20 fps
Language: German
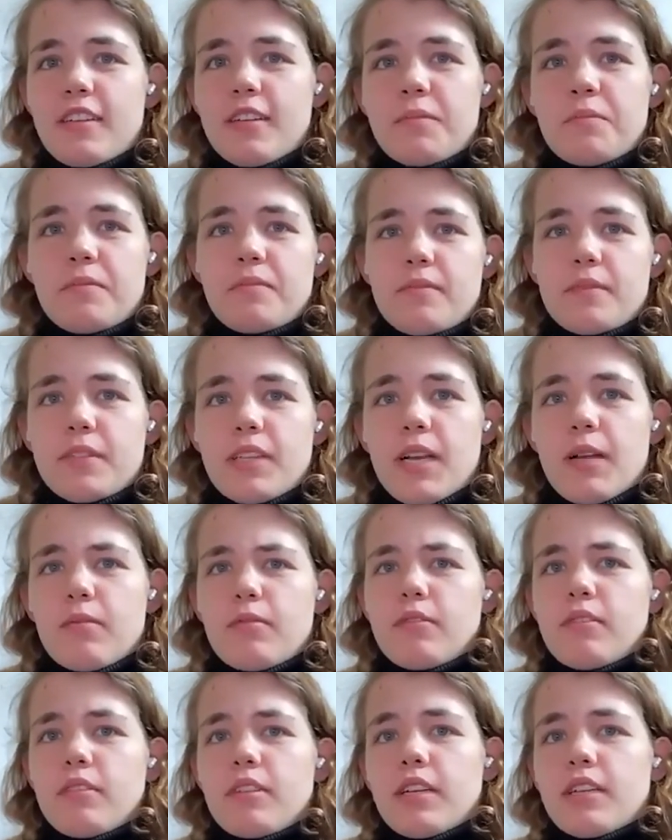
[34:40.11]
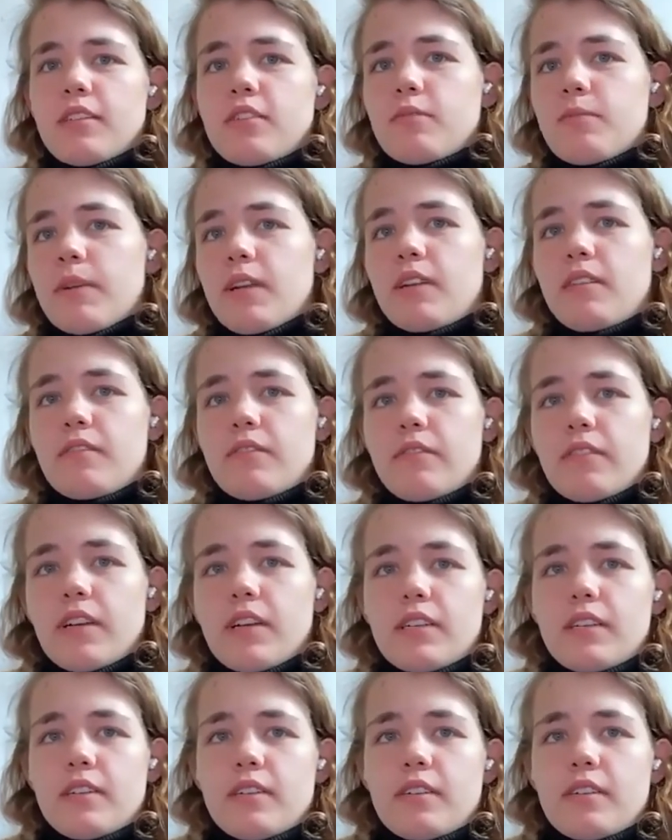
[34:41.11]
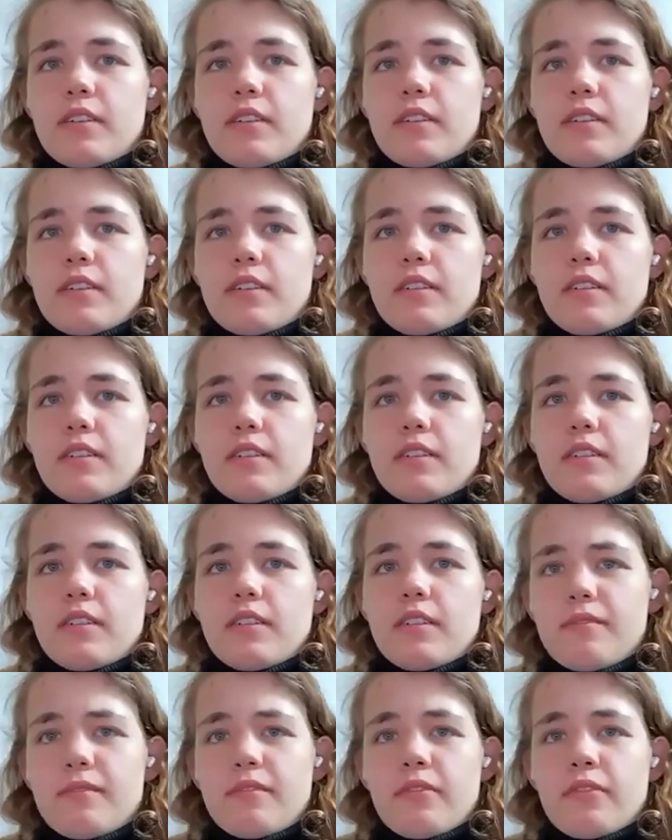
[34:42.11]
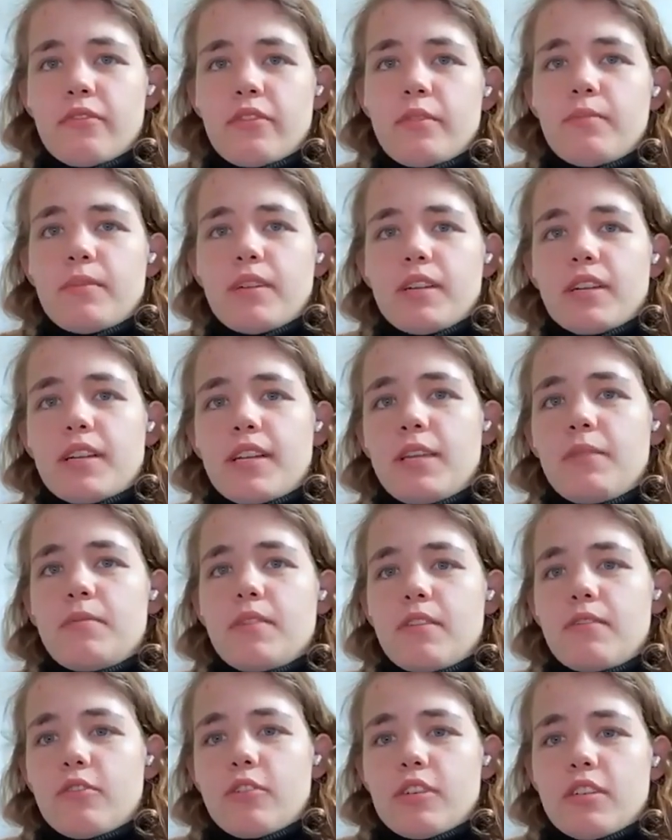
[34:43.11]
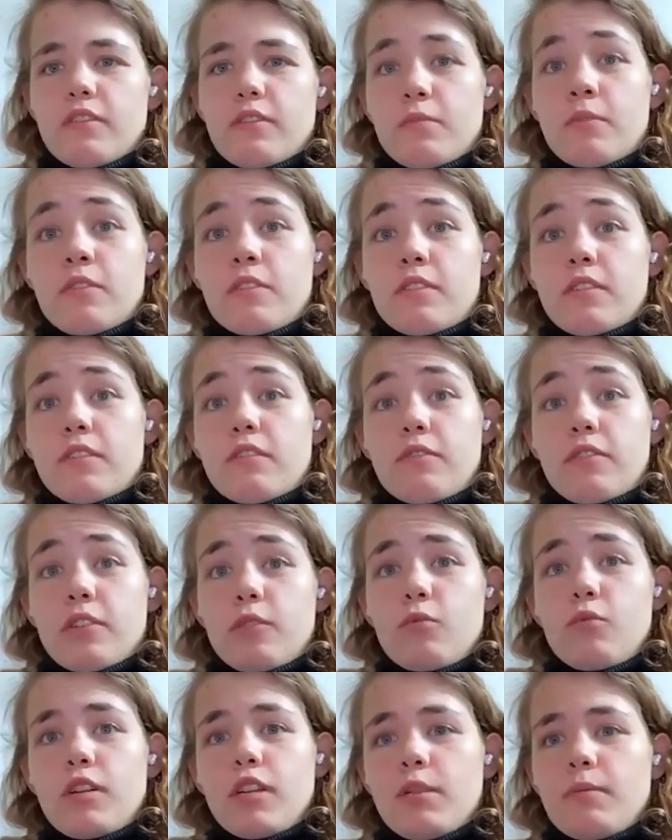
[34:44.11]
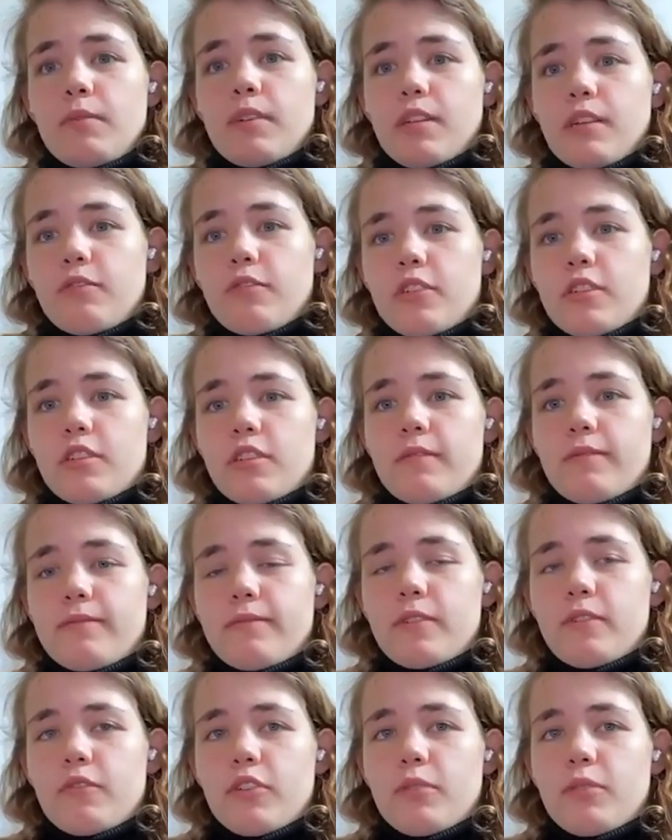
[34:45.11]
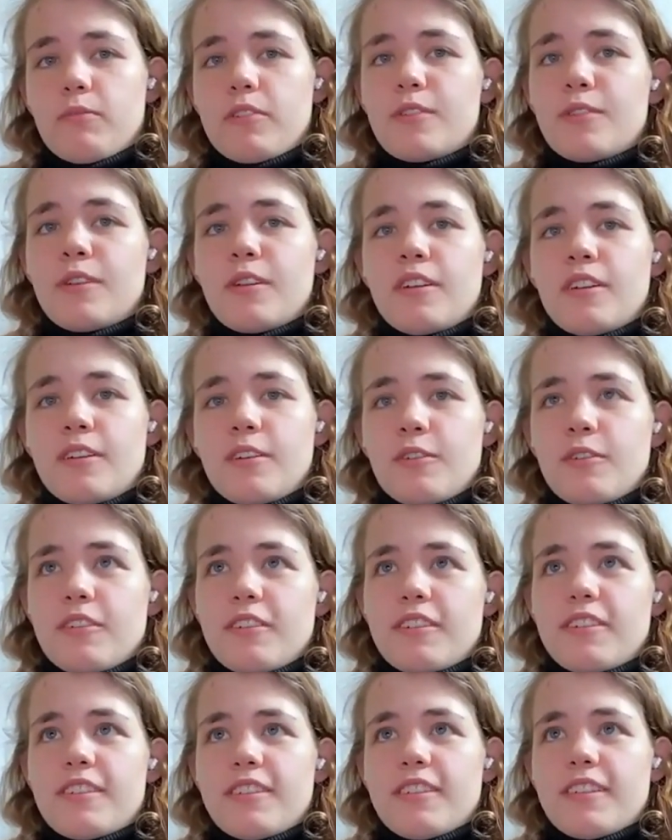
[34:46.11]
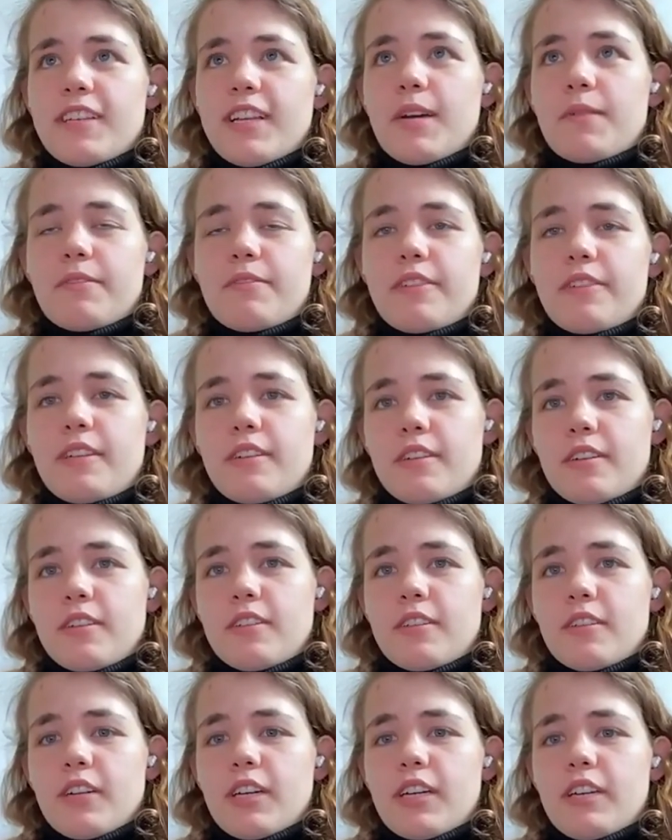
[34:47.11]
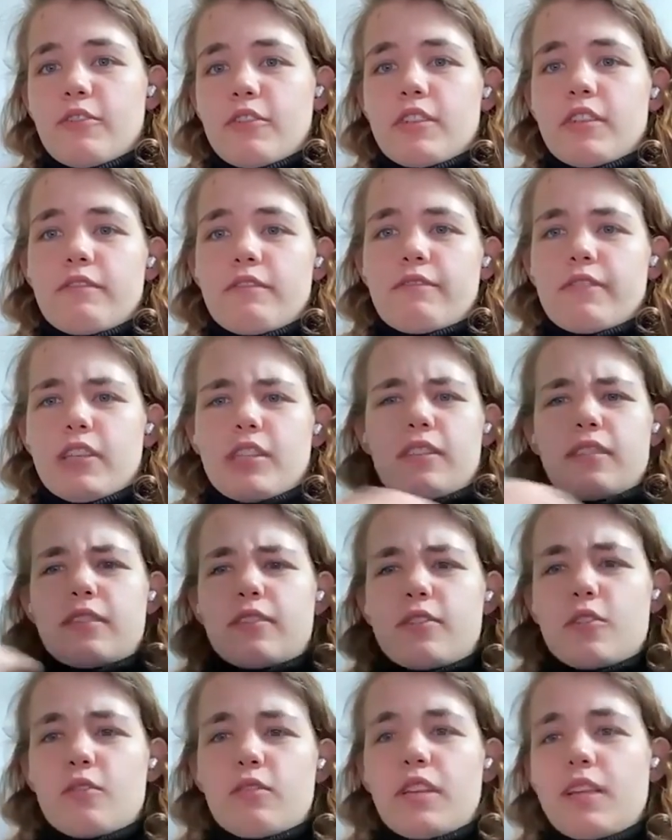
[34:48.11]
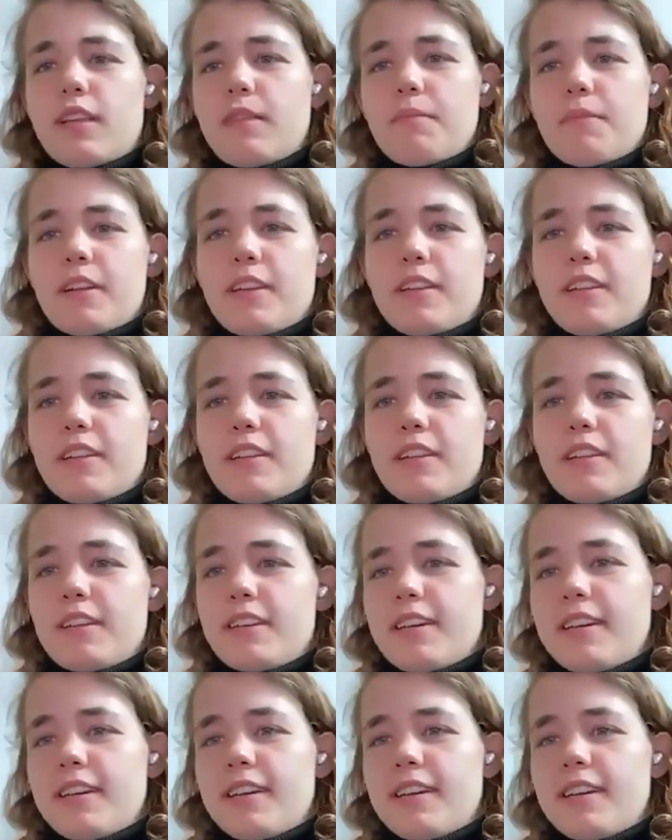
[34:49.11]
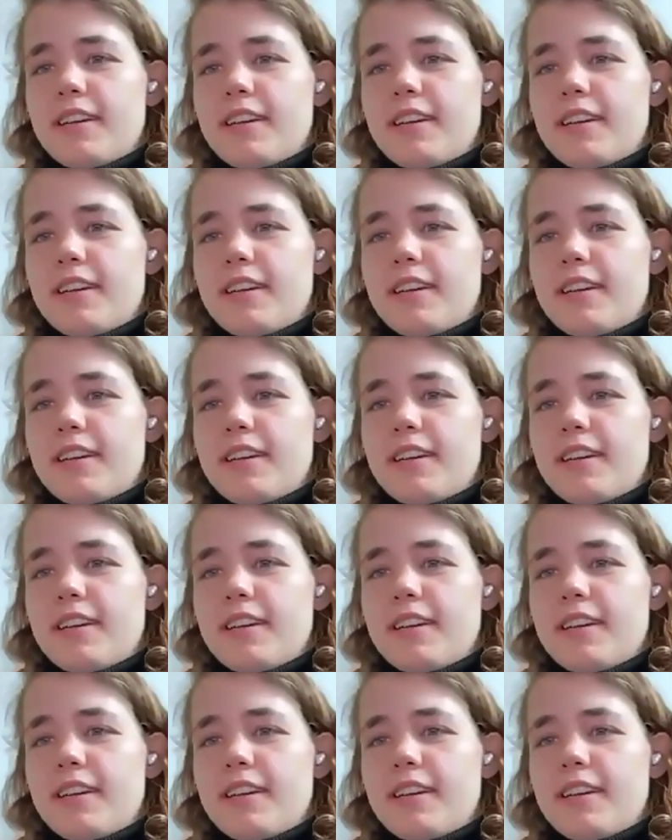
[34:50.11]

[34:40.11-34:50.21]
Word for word: Ähm, es kam noch eine ganz spannende Frage ähm, wie man Klimaforscher wird, beziehungsweise wie du Klimaforscher geworden bist. Und ich glaube, viele können sich auch gar nicht vorstellen, was studiert man denn da?